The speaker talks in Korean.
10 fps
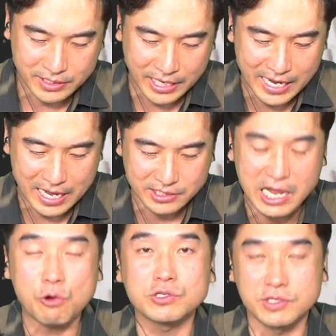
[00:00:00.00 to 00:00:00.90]
대략 한
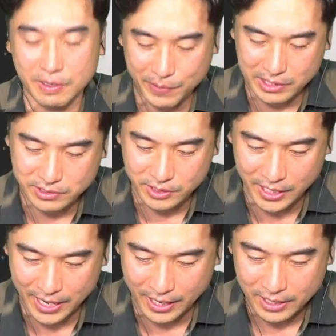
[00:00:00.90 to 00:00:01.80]
4, 5년 뒤에 팔았을
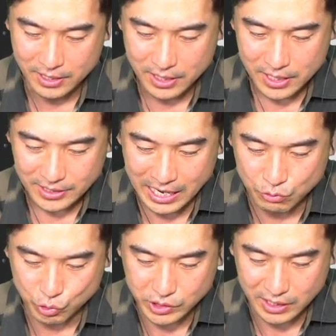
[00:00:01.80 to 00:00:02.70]
때
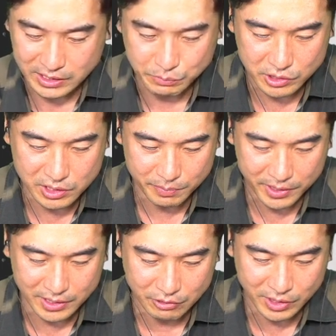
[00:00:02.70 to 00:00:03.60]
양도세가
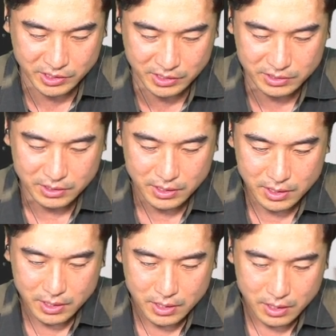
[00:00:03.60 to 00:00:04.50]
3,700이 나온다. 즉
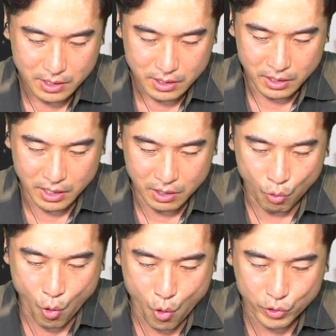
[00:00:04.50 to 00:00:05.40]

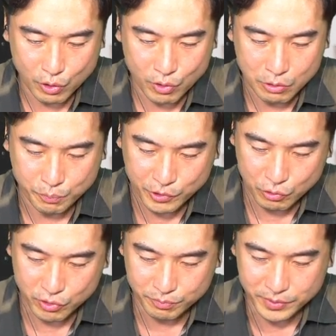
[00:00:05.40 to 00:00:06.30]
5억이 올랐고
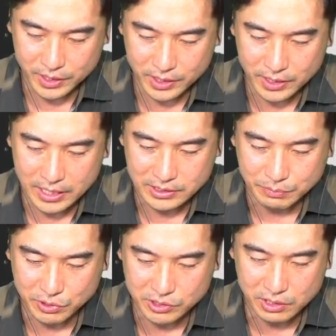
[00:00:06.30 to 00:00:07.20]
필요경비에
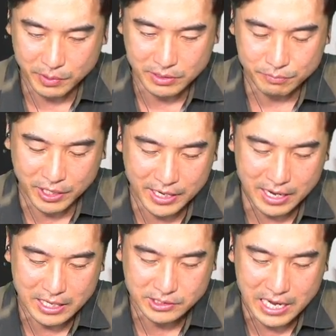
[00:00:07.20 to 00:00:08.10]
3,700이 나오면
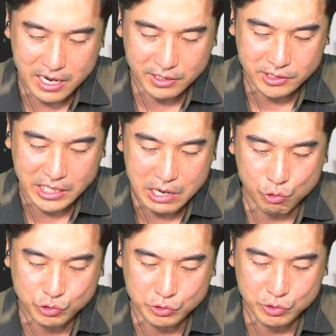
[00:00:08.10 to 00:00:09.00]
대략 한 4억에서
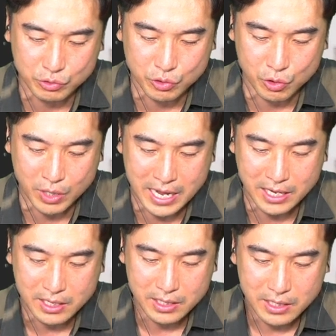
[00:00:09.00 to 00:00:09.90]
4억 5천
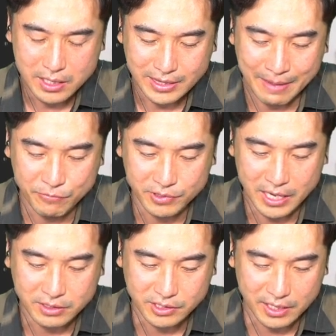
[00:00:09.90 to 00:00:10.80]
정도가
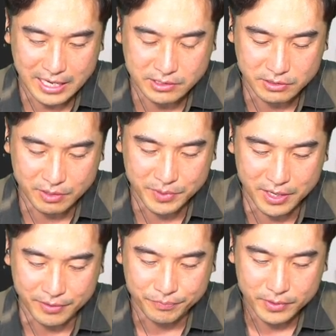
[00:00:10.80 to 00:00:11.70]
남는다. 그때 가서
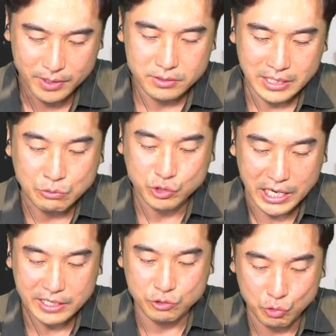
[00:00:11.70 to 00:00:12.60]
그러면 양도
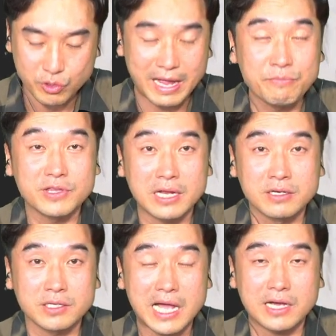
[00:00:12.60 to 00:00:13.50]
차익이 그 정도 남는다는
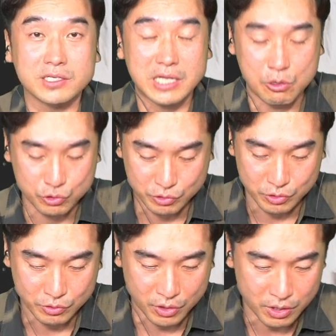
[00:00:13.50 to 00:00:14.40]
거예요. 4억에서 4억 5천
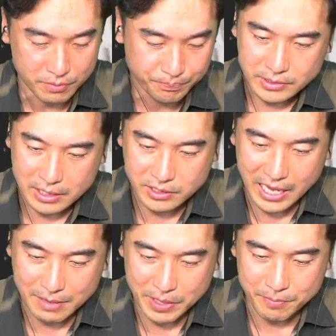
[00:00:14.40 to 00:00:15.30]
정도. 자, 그
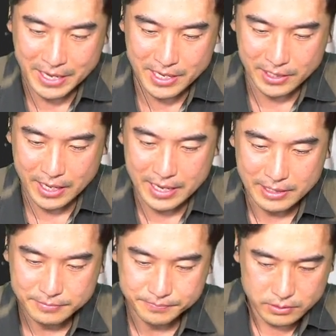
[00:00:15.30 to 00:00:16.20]
다음에 만약에
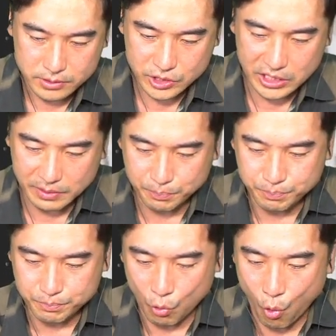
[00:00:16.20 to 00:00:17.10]

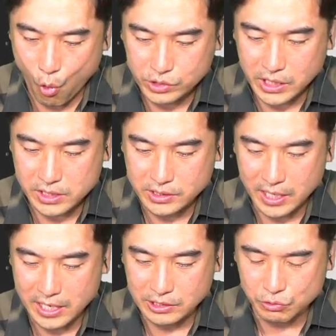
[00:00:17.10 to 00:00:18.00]
15억짜리를
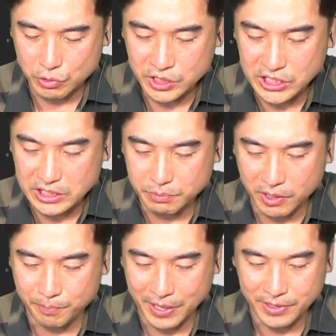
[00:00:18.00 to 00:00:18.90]
사가지고
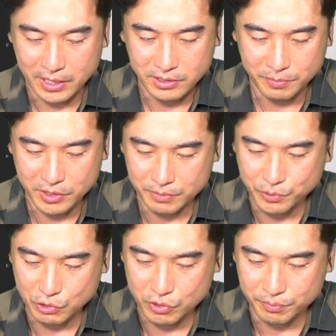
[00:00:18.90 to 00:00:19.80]
20억이 판다. 그러면은
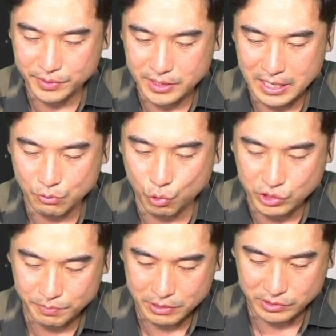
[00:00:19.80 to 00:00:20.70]
필요경비가 한
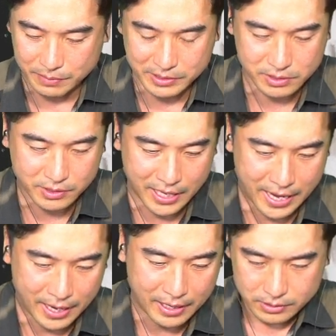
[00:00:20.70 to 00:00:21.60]
5천만 원 잡았을
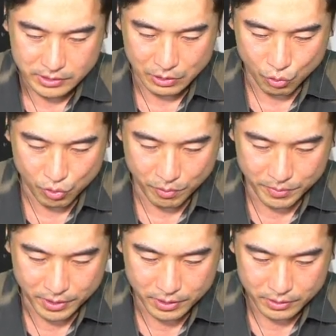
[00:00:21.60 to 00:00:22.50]
때, 자, 요걸
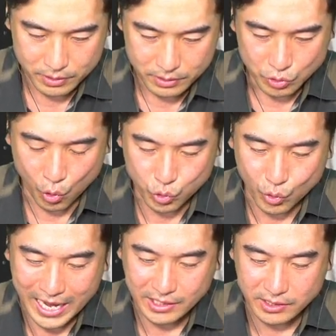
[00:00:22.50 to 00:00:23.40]
보면
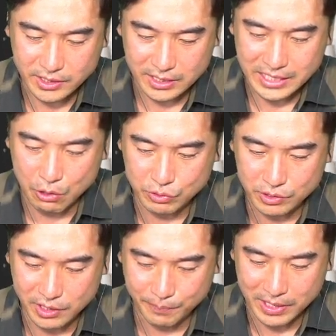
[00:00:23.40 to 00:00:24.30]
요것도 같은 기간 4,
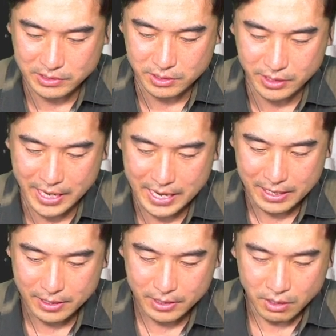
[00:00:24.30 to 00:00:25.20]
5년 뒤에 팔았을 때
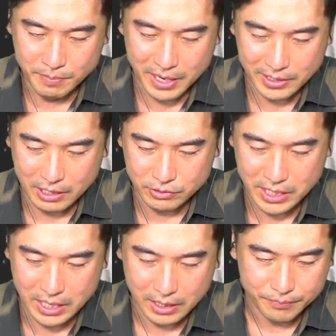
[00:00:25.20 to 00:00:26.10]
얼마가
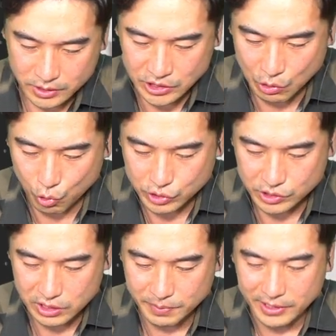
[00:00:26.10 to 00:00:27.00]
나오냐? 1억
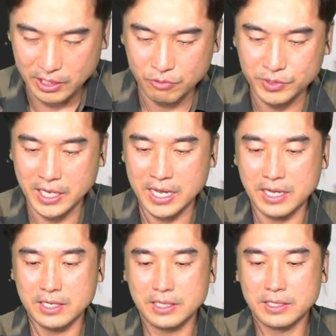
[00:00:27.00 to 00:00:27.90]
5,700이
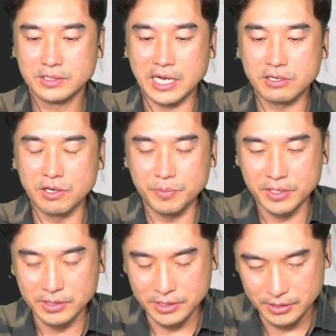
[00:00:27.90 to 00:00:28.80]
나옵니다. 자,
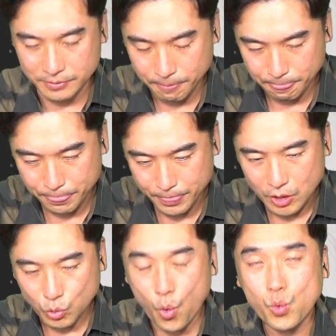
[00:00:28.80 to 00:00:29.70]
그러면은
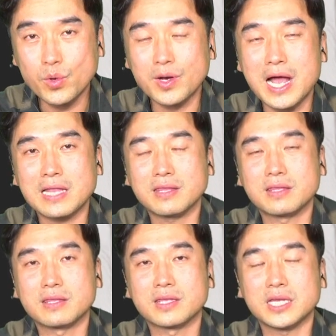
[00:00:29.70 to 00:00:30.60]

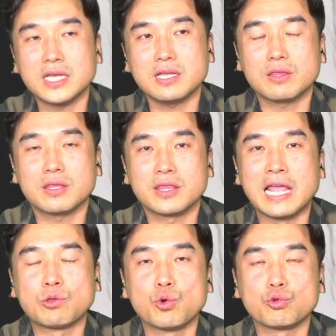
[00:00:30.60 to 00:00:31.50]
똑같이
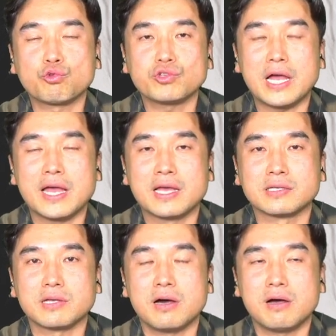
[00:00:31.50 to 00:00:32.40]
내 돈을
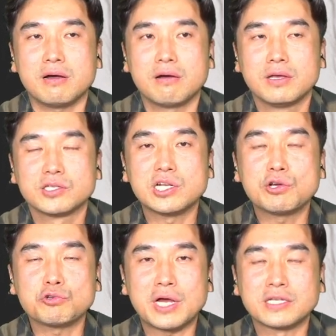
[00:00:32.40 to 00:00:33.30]
투자해서
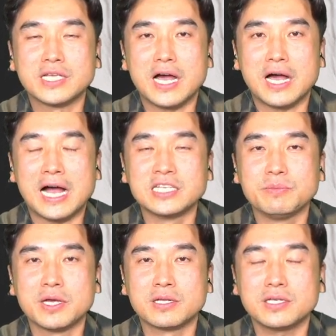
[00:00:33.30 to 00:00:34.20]
실거주하느냐
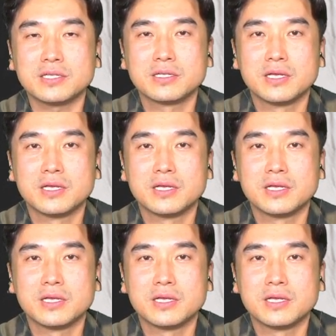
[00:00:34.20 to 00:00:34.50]
아니면은